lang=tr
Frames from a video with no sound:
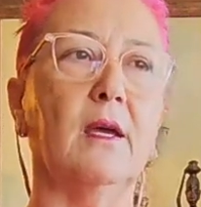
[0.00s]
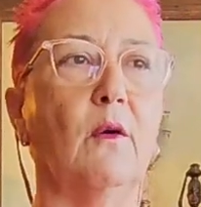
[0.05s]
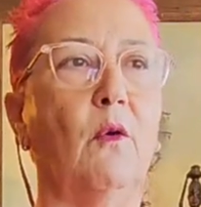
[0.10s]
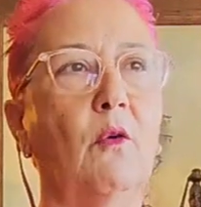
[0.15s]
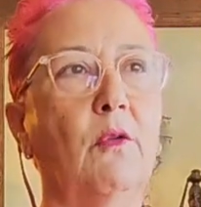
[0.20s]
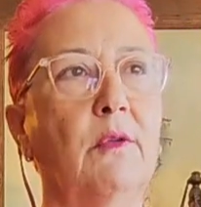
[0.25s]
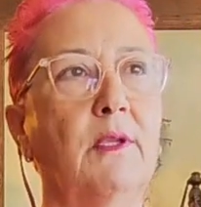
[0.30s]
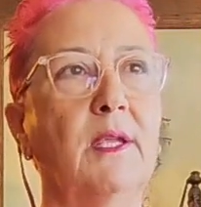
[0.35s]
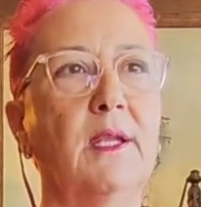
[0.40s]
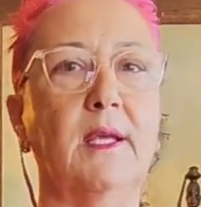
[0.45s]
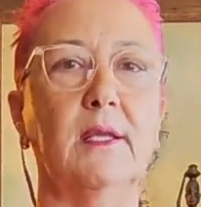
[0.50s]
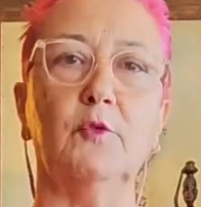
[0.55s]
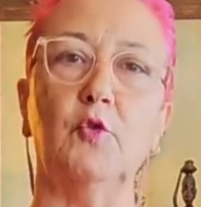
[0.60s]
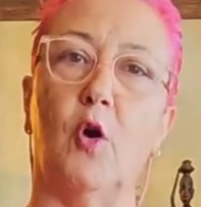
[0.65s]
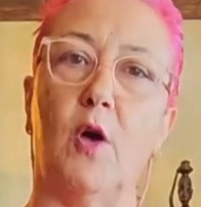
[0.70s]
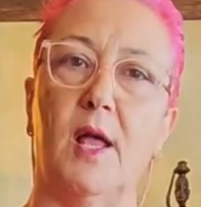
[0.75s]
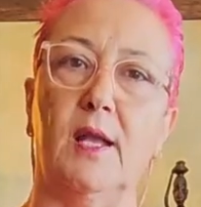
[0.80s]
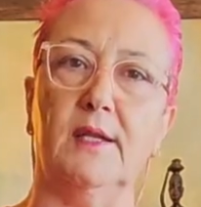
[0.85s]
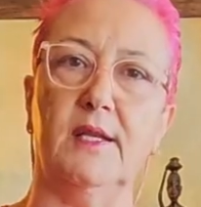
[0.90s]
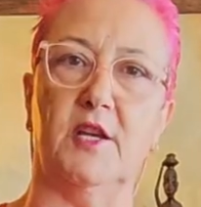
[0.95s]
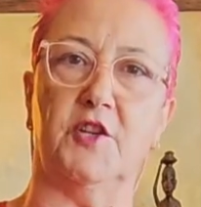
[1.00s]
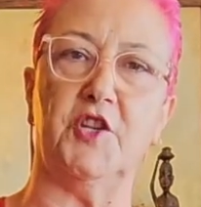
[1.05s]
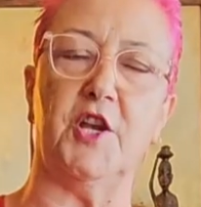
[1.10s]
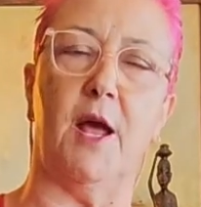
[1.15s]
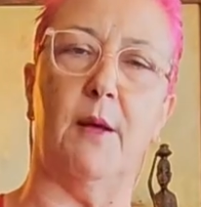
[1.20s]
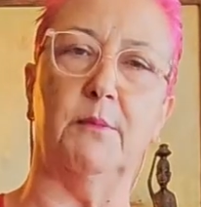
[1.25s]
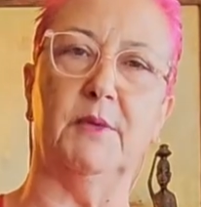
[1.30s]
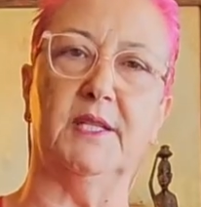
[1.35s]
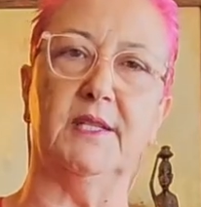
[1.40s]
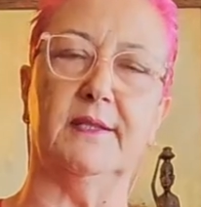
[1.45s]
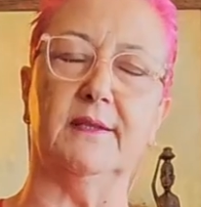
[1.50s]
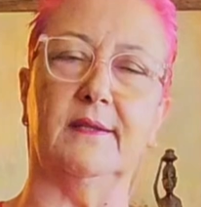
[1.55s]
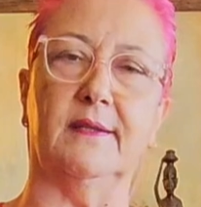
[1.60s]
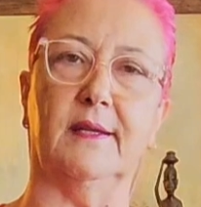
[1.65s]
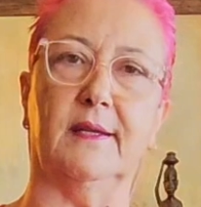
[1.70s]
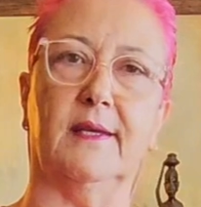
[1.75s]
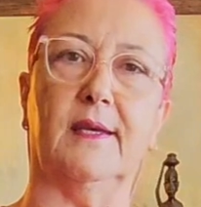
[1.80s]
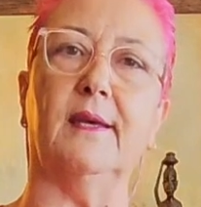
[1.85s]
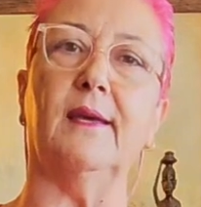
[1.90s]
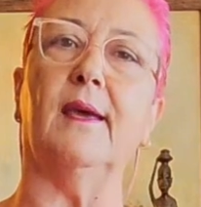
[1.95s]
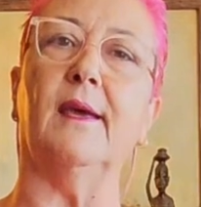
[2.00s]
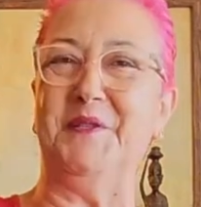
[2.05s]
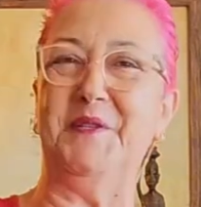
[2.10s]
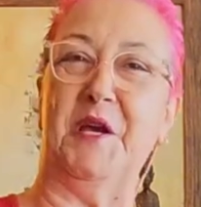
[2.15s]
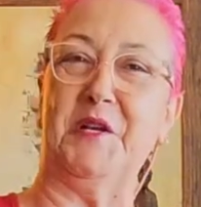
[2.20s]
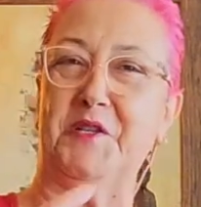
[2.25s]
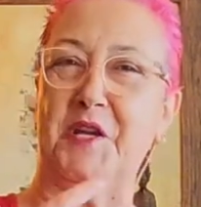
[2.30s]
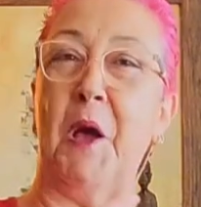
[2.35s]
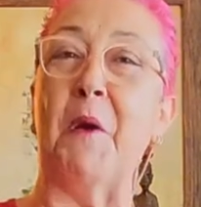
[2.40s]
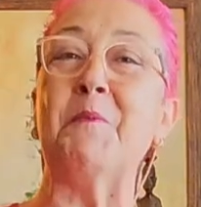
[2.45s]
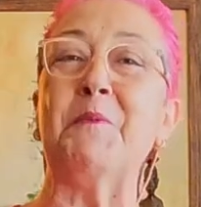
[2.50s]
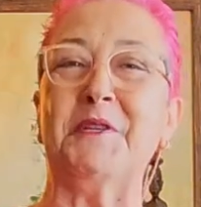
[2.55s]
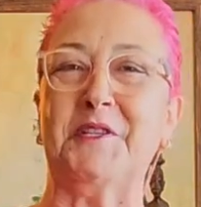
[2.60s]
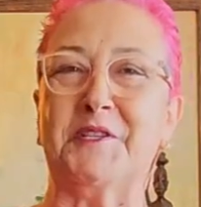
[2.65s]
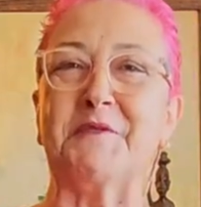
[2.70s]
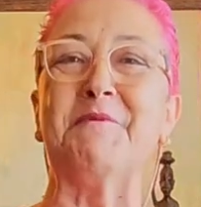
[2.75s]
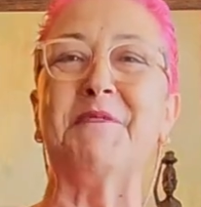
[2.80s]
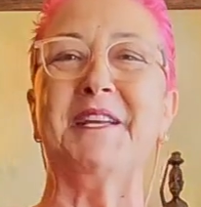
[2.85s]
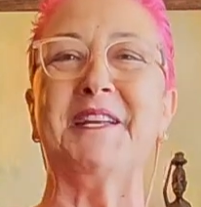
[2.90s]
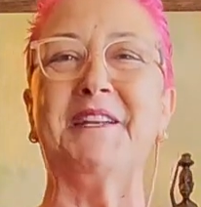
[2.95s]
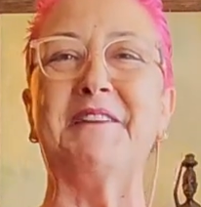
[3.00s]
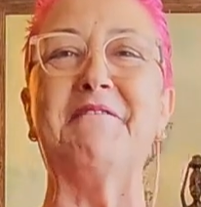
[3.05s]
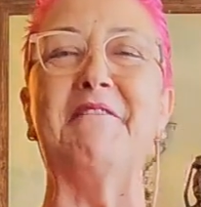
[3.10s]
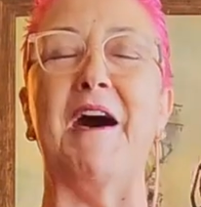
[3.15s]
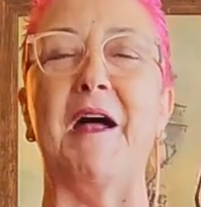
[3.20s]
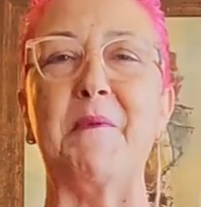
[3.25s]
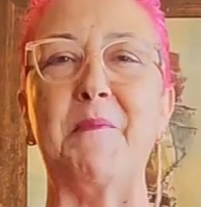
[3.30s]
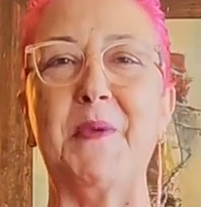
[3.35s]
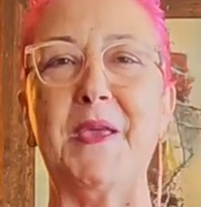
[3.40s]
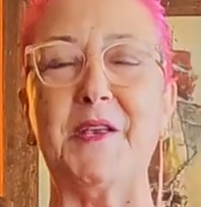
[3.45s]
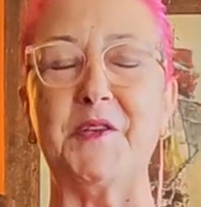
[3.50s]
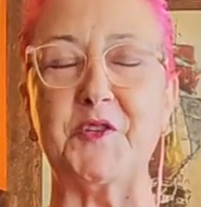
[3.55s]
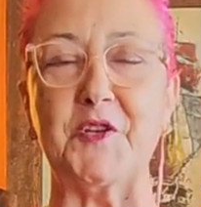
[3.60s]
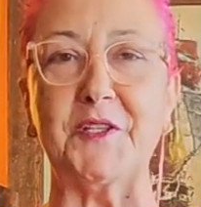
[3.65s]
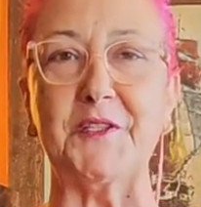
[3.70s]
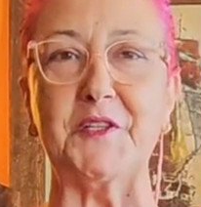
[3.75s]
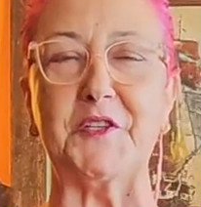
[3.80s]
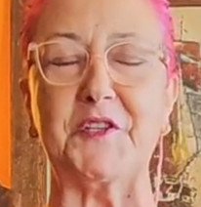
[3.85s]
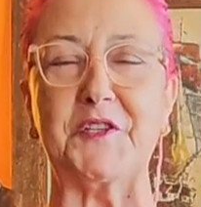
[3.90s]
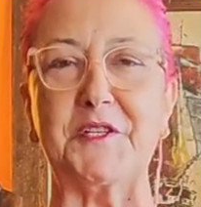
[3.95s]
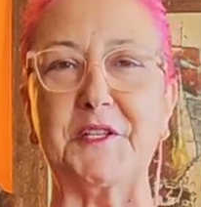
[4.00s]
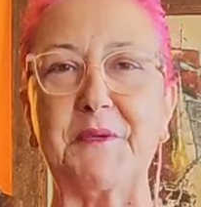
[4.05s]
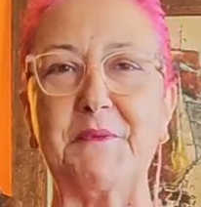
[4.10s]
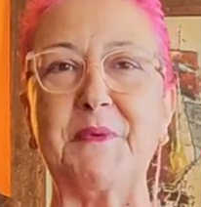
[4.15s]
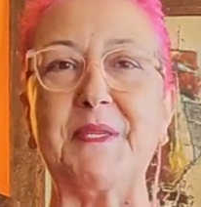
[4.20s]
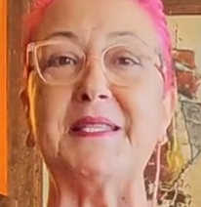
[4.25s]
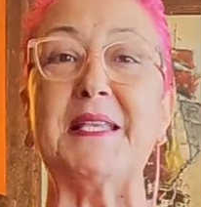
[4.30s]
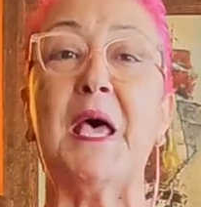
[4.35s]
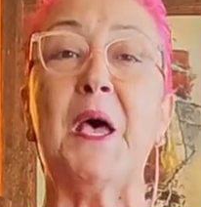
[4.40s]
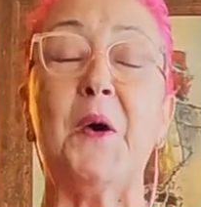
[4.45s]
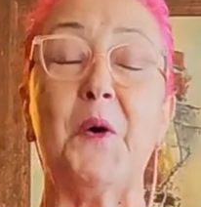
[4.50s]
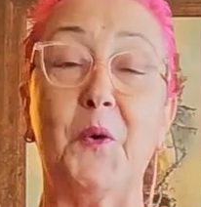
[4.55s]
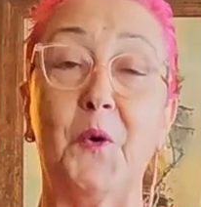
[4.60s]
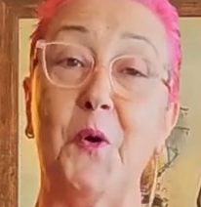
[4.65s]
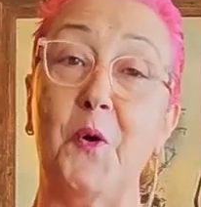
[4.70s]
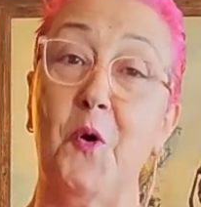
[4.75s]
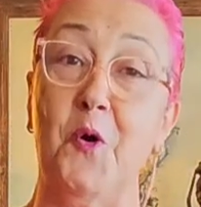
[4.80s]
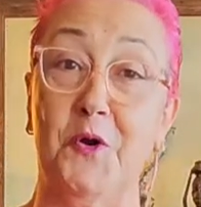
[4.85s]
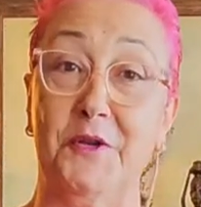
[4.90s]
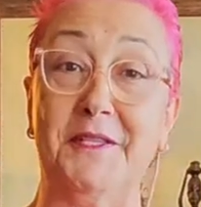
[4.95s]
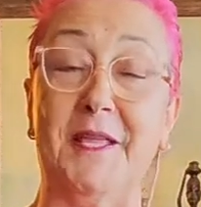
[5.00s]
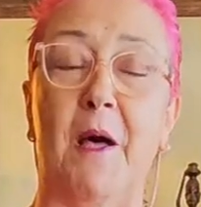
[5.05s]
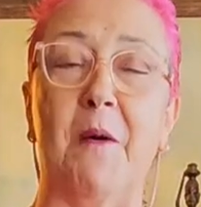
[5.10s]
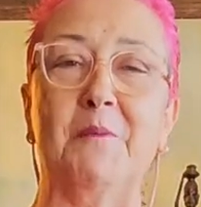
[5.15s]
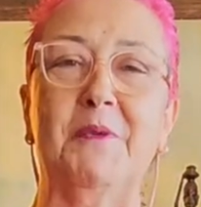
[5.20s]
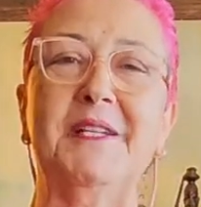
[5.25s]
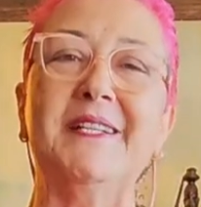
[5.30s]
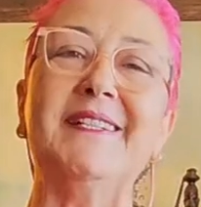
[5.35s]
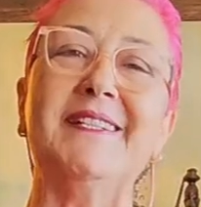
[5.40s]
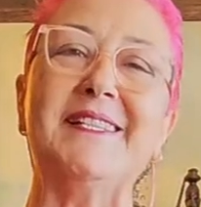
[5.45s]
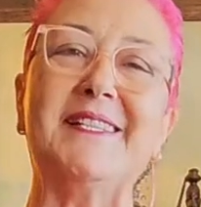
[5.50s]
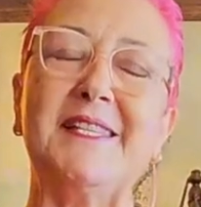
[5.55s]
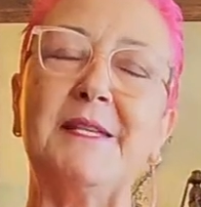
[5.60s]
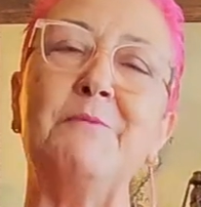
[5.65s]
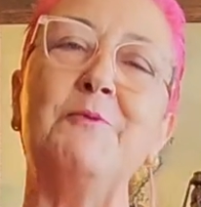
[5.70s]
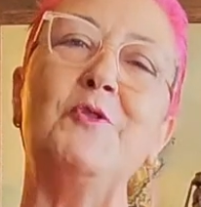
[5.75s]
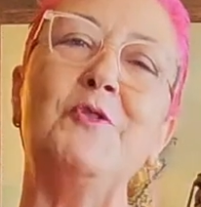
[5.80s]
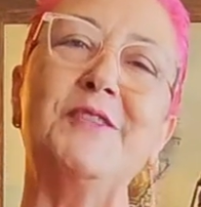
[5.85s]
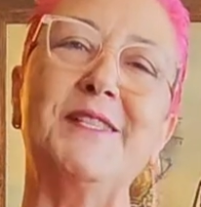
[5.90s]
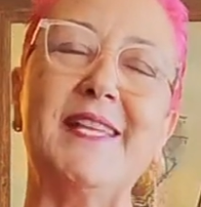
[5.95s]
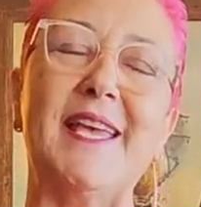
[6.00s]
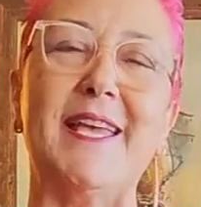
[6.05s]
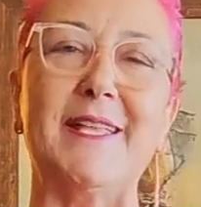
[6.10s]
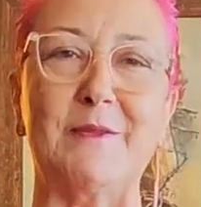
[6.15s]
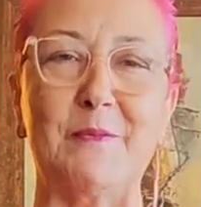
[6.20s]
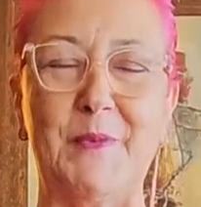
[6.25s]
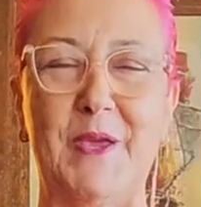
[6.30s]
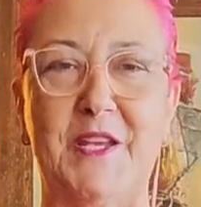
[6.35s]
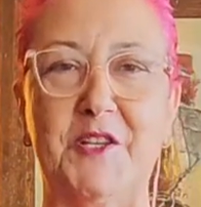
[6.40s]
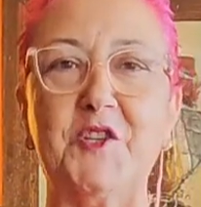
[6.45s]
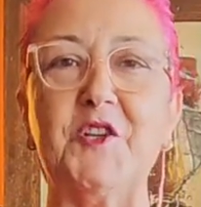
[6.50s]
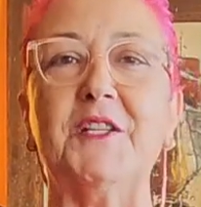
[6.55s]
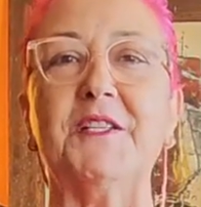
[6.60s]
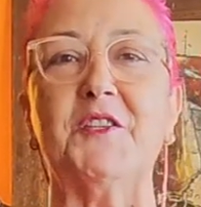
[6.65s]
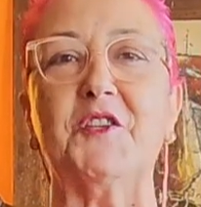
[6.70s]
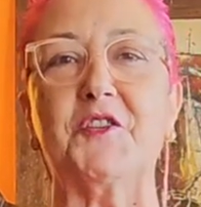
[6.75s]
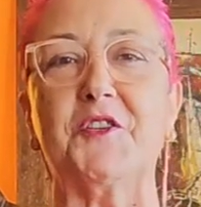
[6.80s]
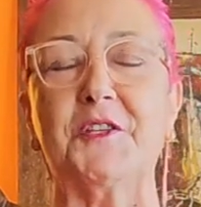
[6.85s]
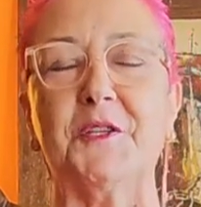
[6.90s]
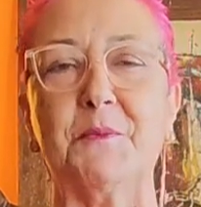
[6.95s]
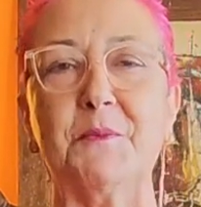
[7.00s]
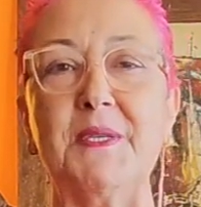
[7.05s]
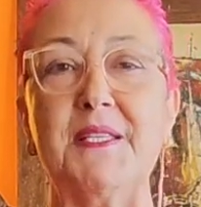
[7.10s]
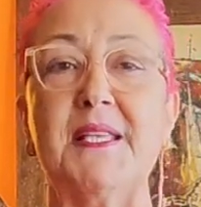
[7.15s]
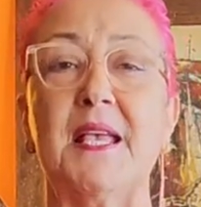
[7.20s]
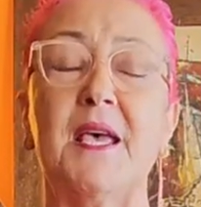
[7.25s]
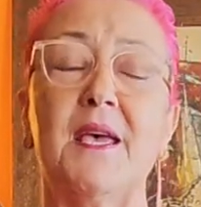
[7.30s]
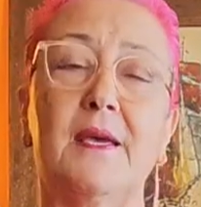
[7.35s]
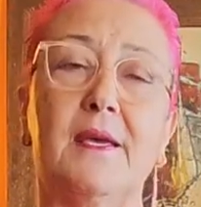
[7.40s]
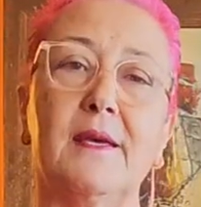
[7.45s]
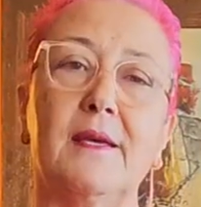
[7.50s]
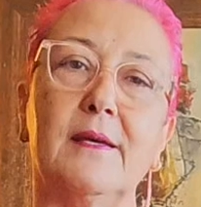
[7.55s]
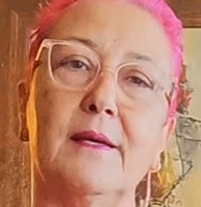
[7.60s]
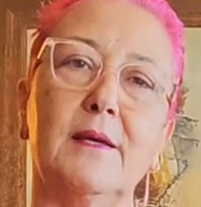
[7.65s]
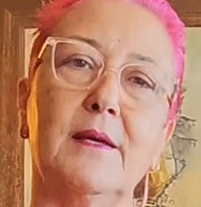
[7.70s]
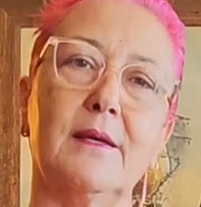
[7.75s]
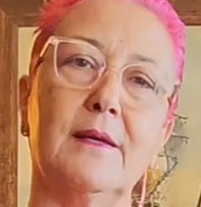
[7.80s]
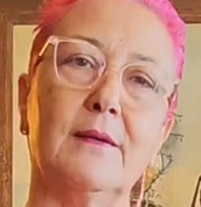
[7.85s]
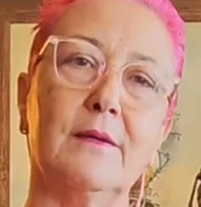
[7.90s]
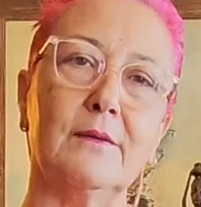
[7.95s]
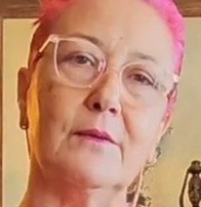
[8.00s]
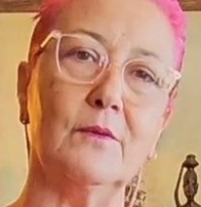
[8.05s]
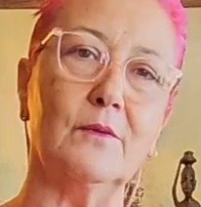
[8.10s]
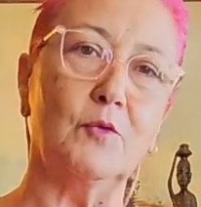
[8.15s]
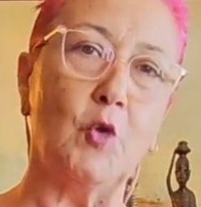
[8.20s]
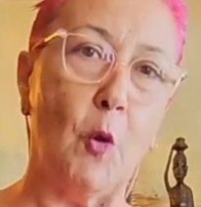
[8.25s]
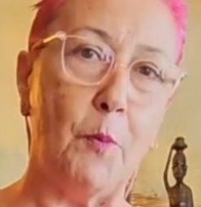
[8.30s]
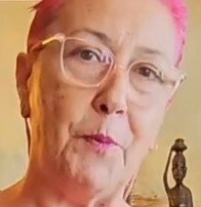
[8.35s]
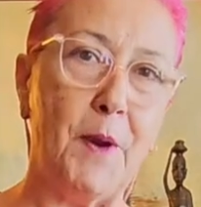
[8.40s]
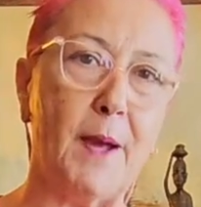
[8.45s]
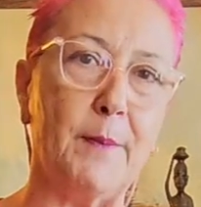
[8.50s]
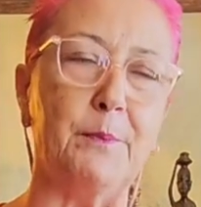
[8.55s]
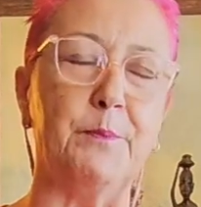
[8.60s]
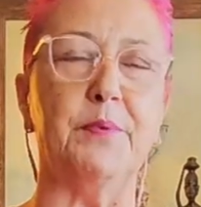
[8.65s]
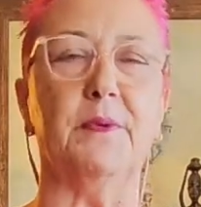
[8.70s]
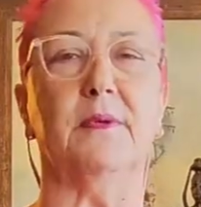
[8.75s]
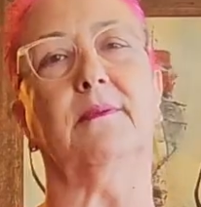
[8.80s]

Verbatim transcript: onlara doğal yaşamlarındaki yaşam biçimlerini vermeye çalıştığımız o ortamlarını simülize etmeye çalıştığımız e, toprak e,